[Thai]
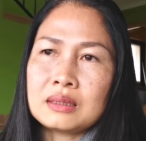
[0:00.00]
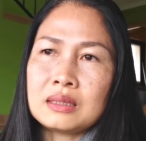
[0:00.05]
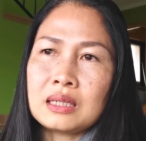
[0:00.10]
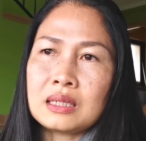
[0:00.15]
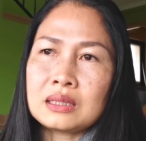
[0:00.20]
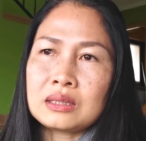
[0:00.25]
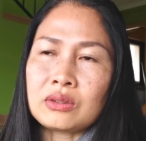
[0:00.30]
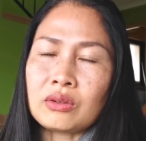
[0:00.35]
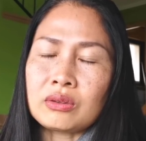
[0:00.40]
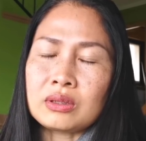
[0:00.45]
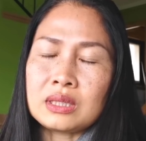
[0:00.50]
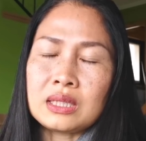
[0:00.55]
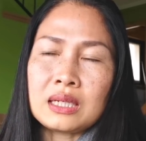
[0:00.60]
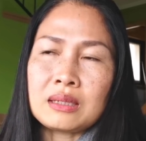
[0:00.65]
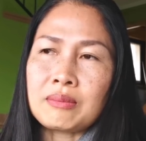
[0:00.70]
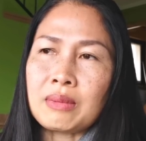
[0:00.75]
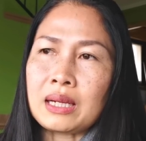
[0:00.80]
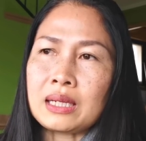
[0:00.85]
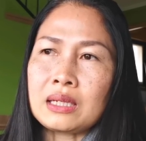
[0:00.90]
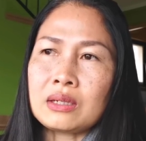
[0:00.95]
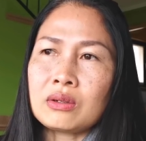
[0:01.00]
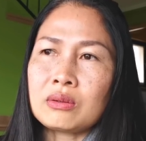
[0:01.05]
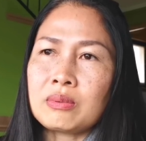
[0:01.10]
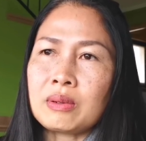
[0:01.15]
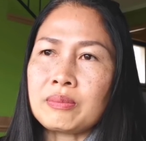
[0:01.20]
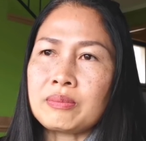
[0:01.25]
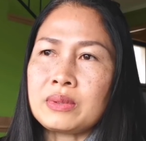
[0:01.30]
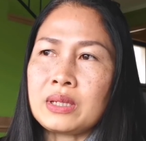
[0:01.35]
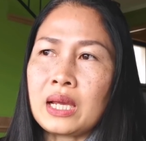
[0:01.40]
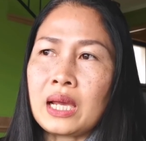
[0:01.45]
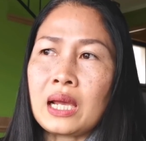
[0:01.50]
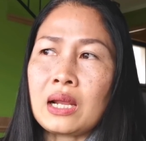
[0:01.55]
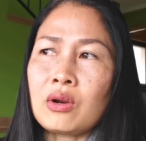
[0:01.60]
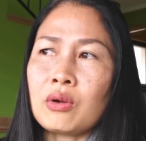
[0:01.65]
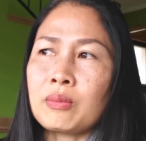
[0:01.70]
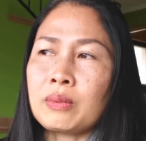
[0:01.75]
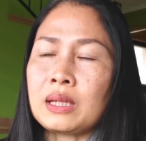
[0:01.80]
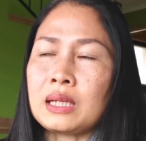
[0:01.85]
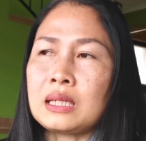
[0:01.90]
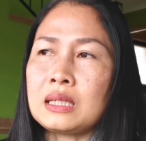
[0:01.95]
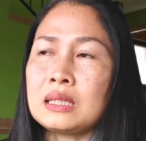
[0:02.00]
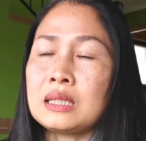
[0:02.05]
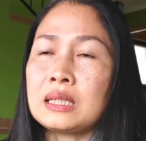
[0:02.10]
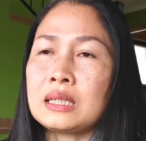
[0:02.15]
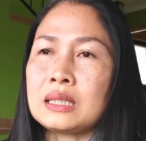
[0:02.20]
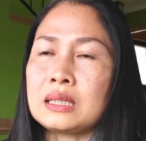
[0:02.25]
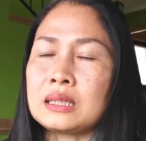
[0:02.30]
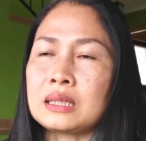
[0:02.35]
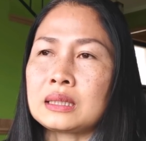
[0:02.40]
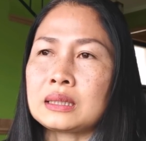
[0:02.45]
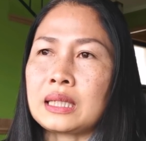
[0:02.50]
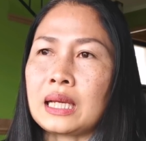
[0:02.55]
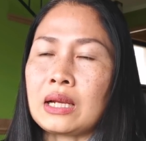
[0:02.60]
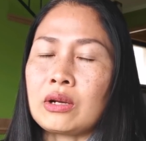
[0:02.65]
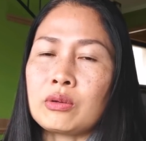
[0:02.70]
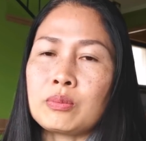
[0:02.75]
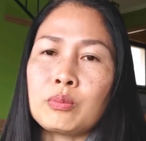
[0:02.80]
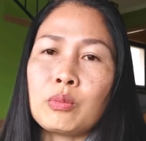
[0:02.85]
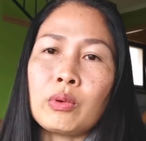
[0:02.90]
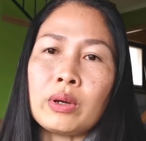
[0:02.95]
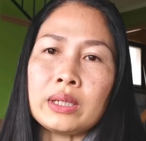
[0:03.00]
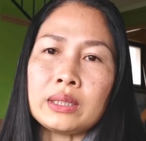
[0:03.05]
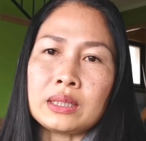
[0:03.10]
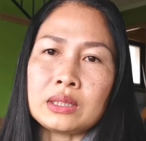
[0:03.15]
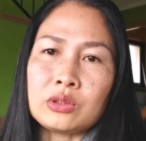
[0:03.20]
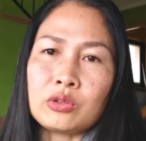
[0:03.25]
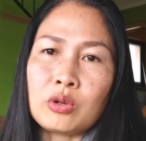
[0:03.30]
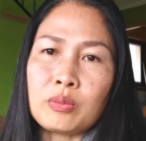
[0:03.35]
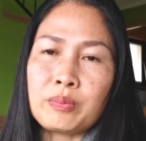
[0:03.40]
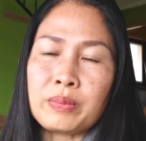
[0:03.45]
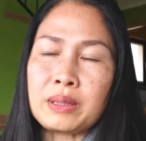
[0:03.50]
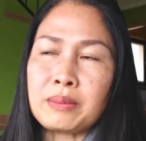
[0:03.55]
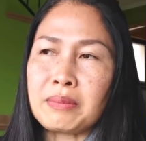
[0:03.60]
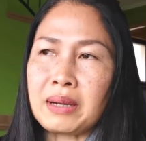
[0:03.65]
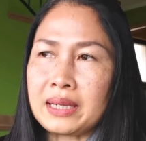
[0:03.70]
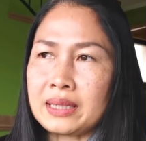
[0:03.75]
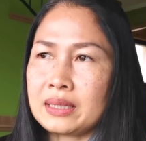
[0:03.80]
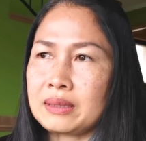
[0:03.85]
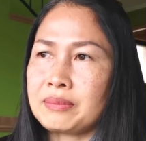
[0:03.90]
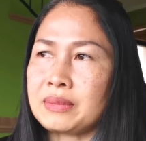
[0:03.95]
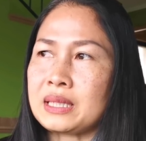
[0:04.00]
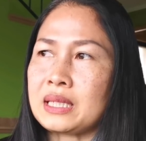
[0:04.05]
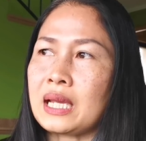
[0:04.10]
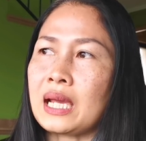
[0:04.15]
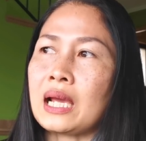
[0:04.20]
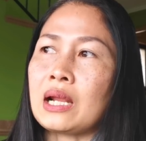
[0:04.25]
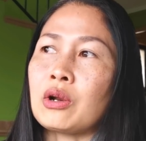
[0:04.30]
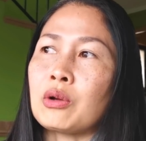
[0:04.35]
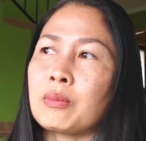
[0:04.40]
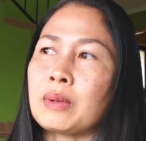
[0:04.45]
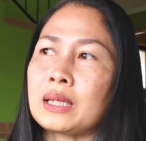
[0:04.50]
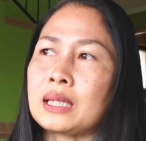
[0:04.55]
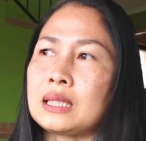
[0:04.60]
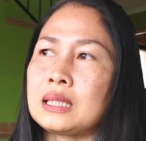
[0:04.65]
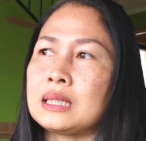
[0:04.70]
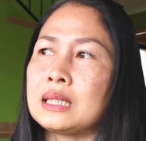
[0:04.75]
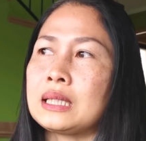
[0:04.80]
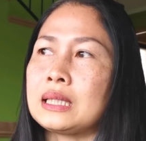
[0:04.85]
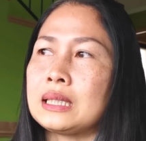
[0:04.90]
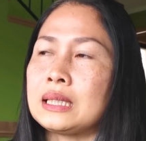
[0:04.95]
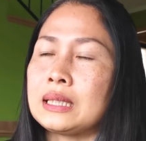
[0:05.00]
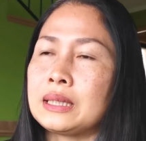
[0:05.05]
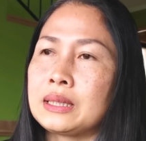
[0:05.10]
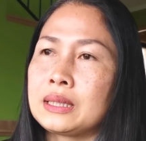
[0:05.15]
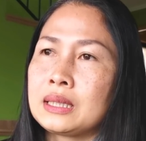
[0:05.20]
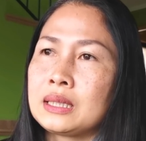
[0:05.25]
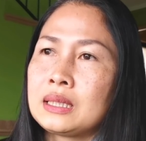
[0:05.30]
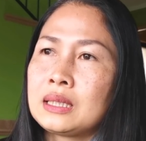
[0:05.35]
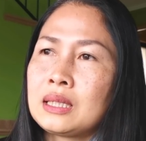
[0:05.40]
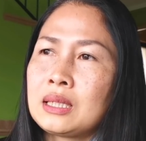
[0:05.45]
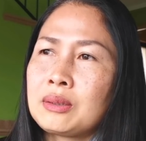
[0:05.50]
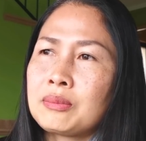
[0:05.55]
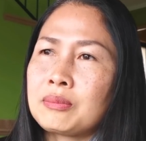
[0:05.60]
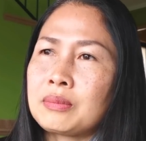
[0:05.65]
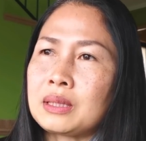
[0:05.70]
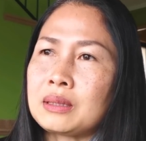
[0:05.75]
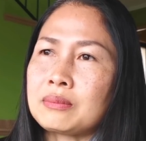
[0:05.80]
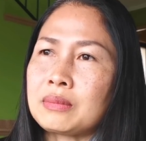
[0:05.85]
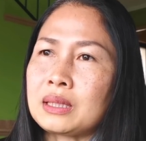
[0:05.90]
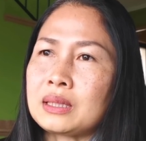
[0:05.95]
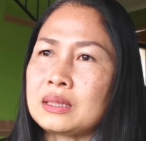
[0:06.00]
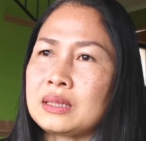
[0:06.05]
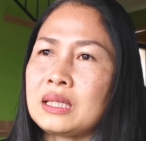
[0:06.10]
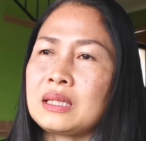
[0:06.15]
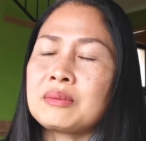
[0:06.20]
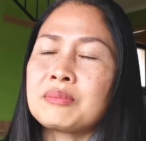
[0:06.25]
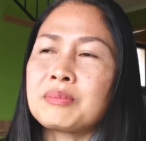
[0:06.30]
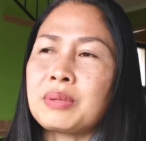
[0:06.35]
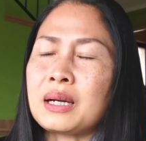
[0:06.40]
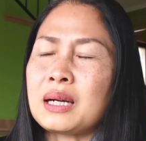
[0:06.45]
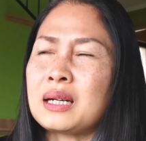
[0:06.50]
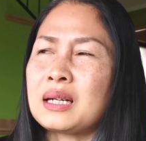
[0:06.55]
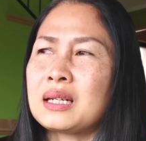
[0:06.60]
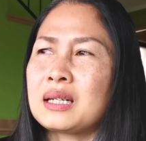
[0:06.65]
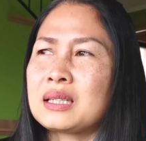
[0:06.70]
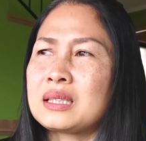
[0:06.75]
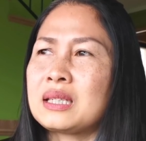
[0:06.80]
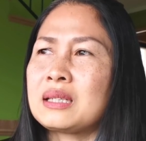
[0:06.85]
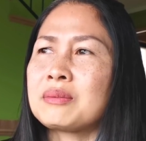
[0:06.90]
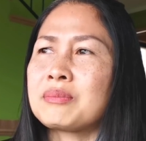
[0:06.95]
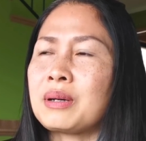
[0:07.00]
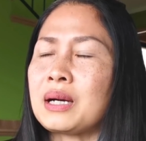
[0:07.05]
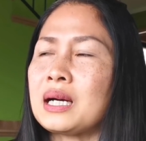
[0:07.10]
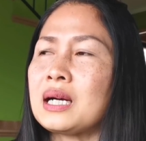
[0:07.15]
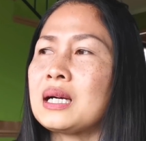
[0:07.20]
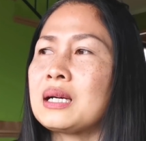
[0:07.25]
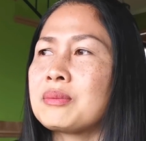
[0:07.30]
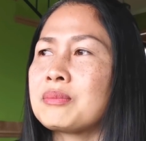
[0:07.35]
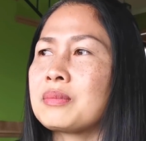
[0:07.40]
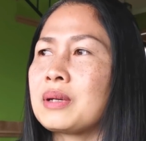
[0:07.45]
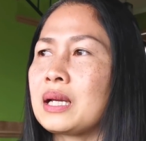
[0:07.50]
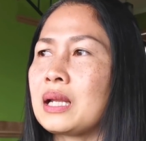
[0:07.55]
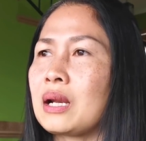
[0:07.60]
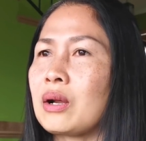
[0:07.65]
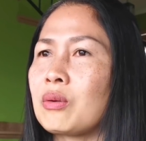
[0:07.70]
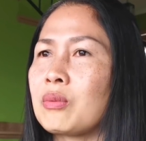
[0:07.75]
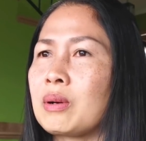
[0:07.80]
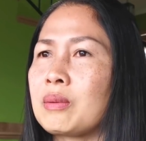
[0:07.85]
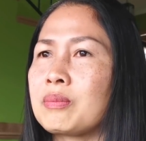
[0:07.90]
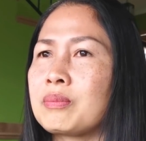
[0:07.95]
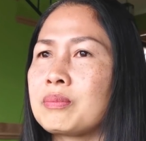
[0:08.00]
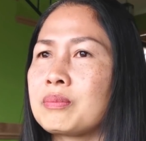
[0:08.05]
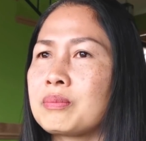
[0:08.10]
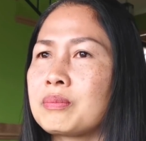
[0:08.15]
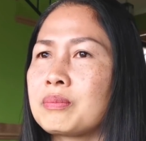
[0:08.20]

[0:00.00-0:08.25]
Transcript: เดือนสองเดือนมาเนี่ยลดแบบแย่ ลงมาเรื่อยๆตั้งแต่ รถป่วยแต่ช่วงปีใหม่เนี่ย มันแย่ลงมาเรื่อยๆเลยมันมันยิ่งยิ่งเพิ่มให้เราแบบ